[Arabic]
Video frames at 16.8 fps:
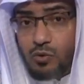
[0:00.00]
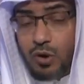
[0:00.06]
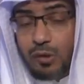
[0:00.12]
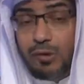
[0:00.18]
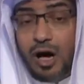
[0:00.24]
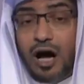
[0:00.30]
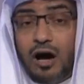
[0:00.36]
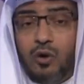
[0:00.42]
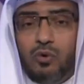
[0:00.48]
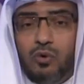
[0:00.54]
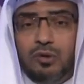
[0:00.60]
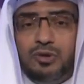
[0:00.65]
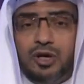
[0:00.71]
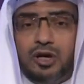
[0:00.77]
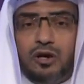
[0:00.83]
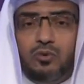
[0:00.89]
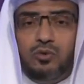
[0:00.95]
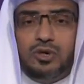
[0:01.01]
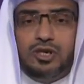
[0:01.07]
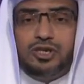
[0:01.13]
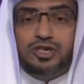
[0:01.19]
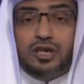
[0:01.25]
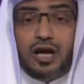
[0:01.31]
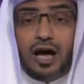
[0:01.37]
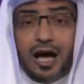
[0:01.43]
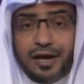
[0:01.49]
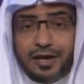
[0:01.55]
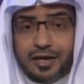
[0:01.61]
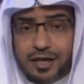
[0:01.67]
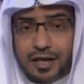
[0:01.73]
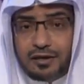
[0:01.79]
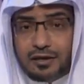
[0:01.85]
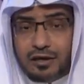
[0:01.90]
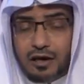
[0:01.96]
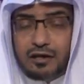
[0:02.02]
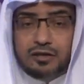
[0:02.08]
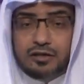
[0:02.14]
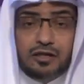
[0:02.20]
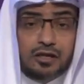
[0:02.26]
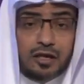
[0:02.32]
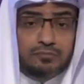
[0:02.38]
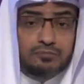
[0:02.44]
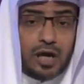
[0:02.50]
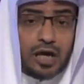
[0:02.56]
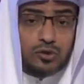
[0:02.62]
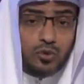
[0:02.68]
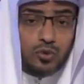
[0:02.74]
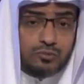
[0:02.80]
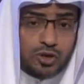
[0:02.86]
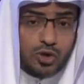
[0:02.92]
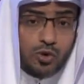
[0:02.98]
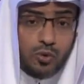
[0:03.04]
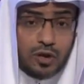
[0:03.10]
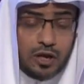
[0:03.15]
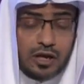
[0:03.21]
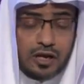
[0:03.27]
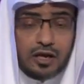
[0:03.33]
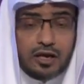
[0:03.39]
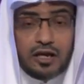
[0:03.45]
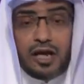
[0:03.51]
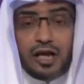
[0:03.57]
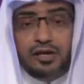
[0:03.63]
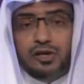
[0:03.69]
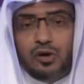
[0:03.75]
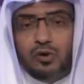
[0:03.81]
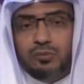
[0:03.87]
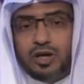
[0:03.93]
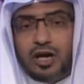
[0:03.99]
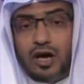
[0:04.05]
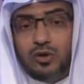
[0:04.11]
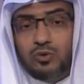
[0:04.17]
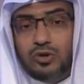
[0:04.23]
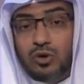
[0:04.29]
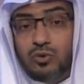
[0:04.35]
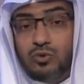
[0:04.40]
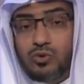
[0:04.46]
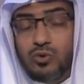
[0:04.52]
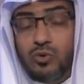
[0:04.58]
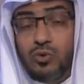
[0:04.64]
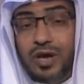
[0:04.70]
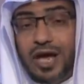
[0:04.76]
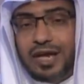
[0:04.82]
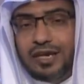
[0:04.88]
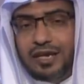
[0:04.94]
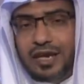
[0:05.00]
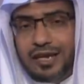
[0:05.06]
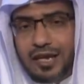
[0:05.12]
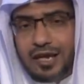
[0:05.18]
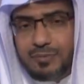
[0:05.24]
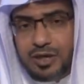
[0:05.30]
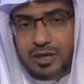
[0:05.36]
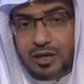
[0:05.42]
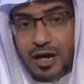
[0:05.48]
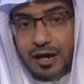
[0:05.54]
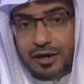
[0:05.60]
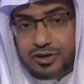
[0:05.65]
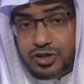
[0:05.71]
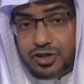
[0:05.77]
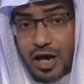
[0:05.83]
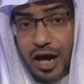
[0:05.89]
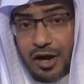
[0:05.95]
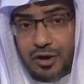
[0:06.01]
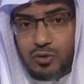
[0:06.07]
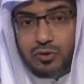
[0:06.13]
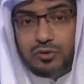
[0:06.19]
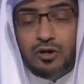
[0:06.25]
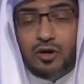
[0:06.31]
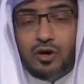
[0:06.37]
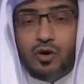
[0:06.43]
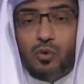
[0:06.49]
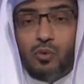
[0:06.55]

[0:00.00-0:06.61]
وما هو بقول شاعر قليلا ما تؤمنون لأنهم كانوا يقولون إن النبي شاعر